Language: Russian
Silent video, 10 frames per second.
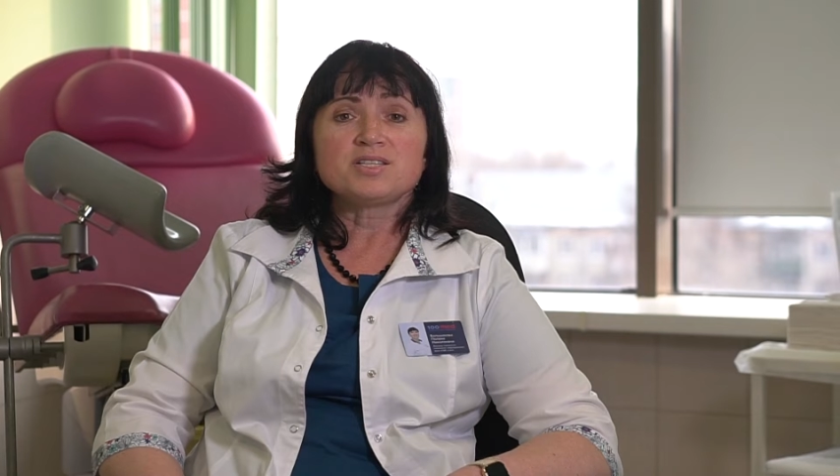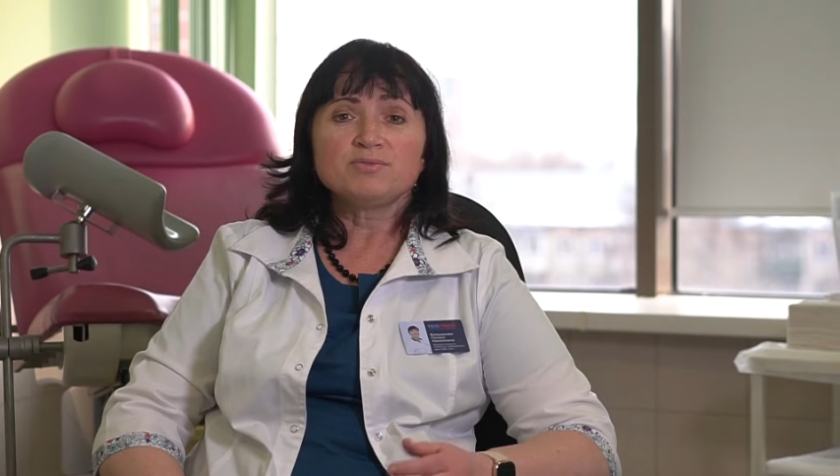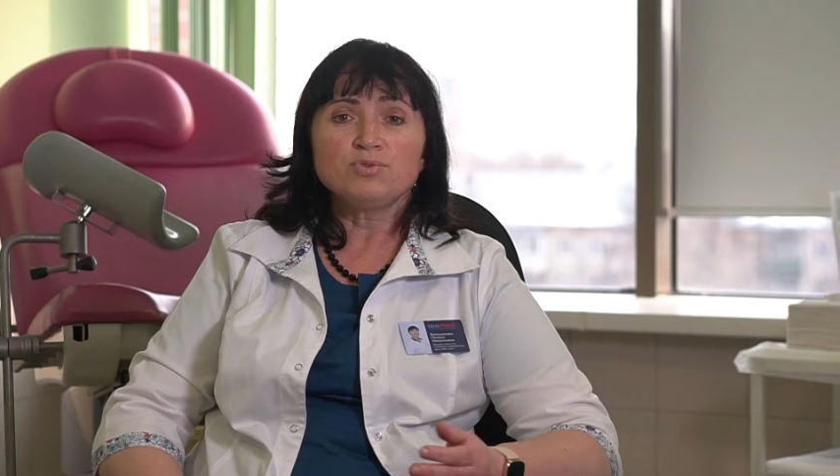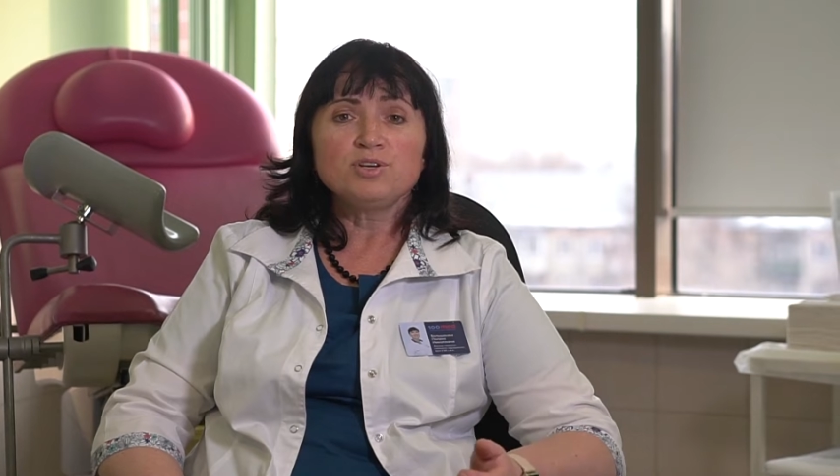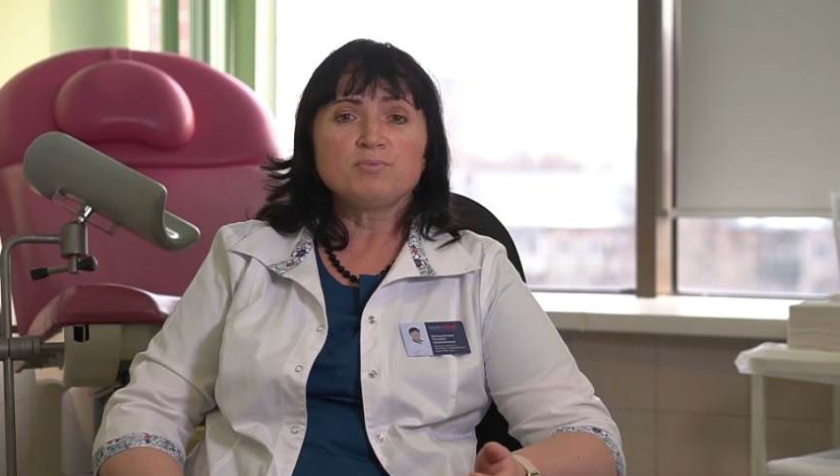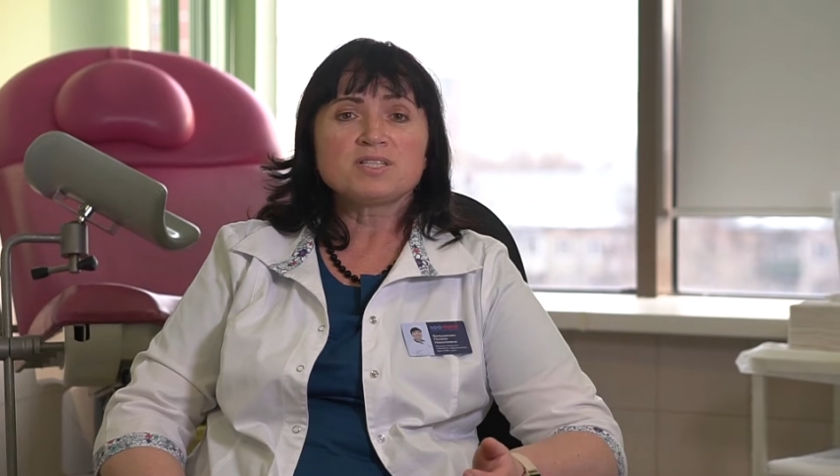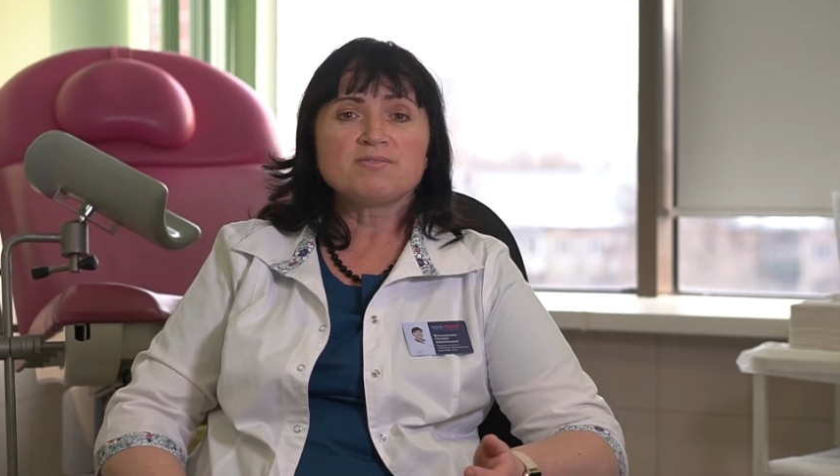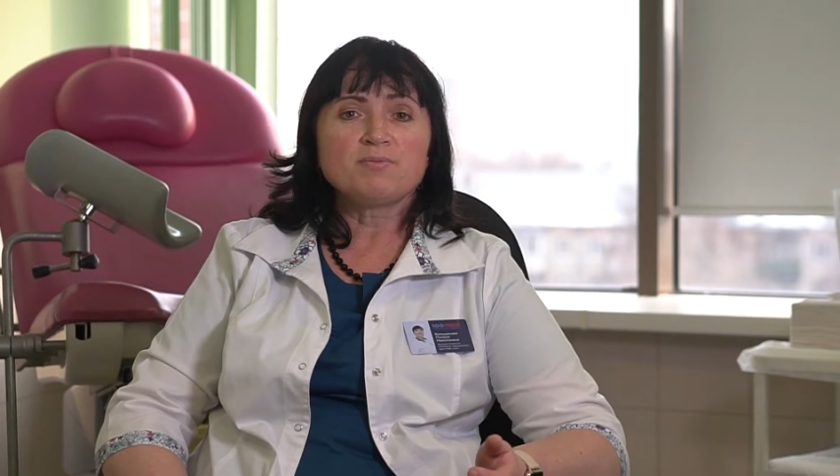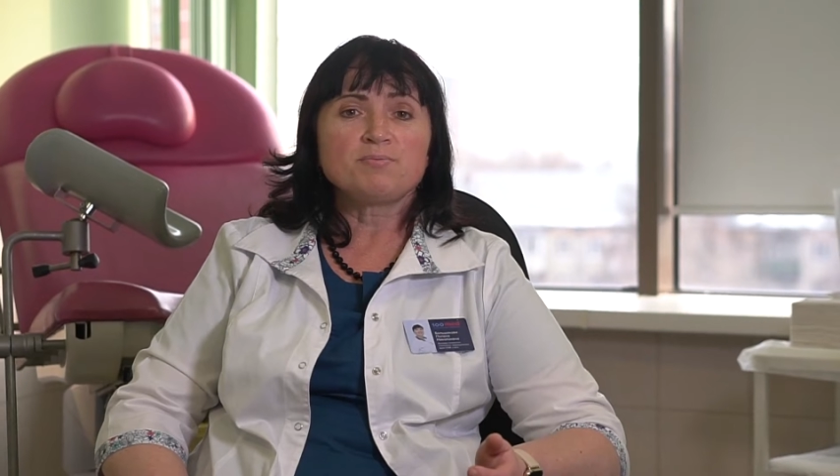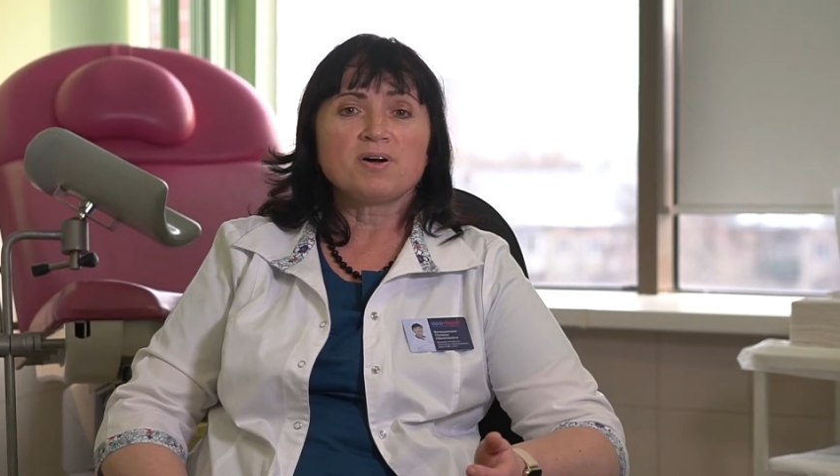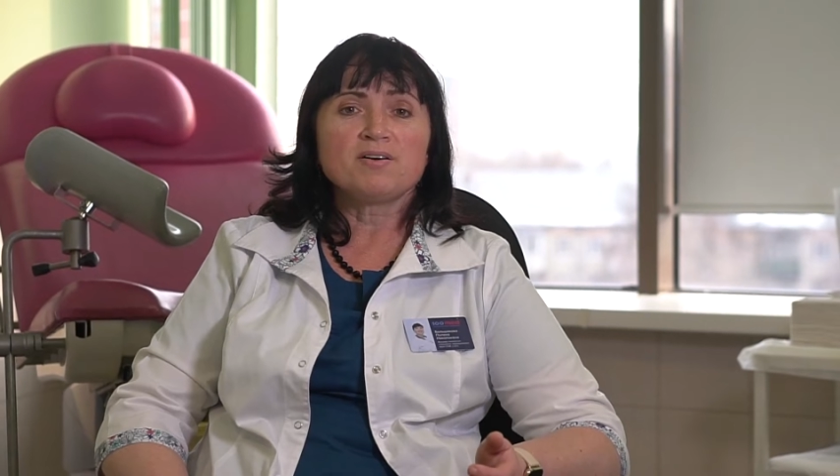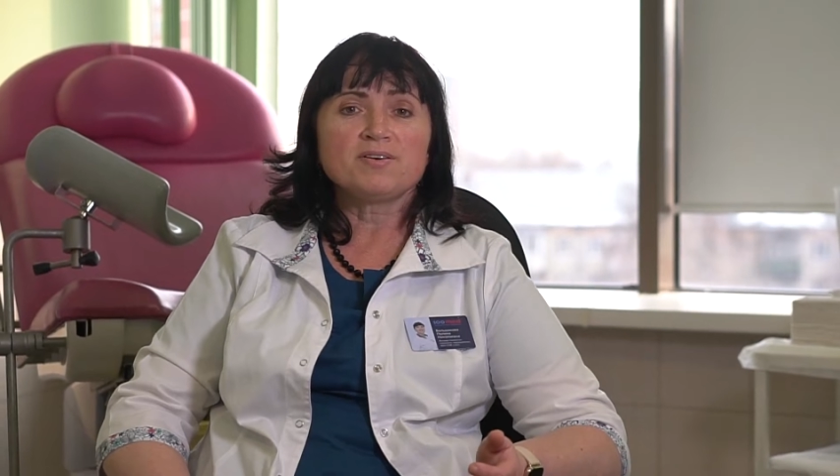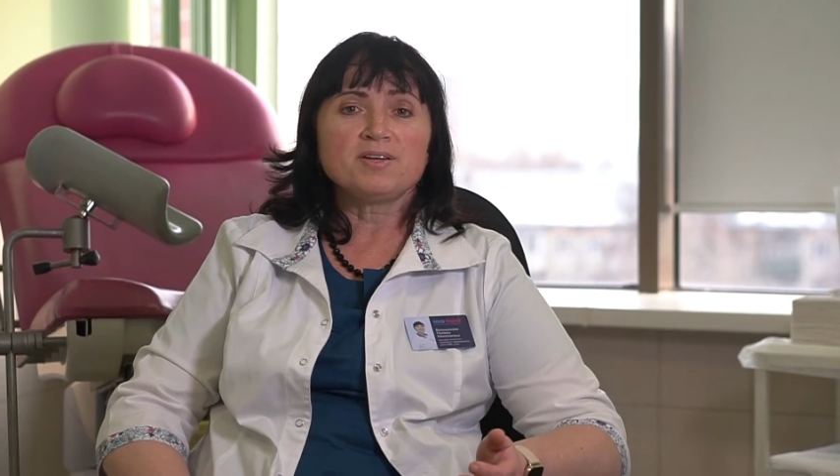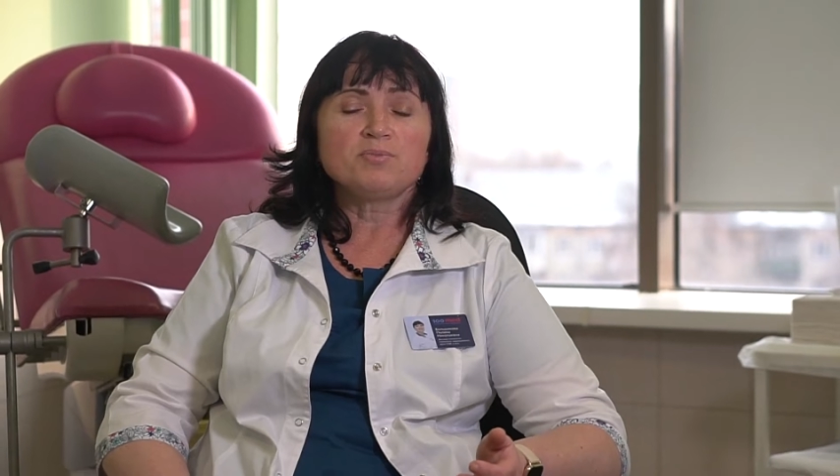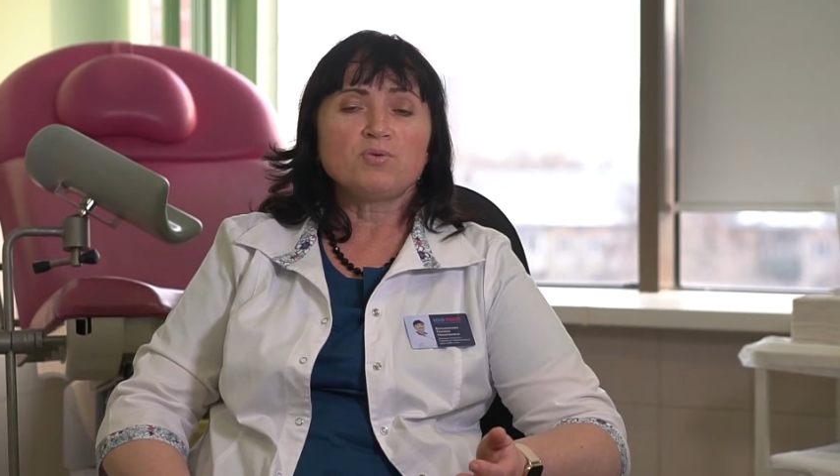А сегодня мы с вами
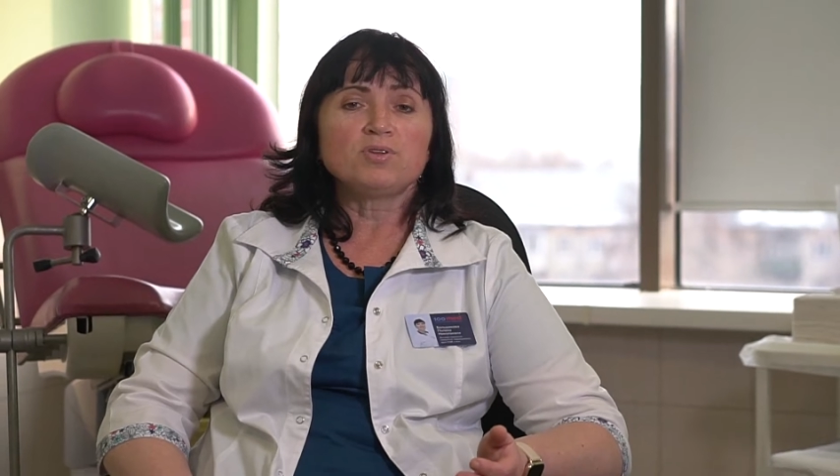поговорим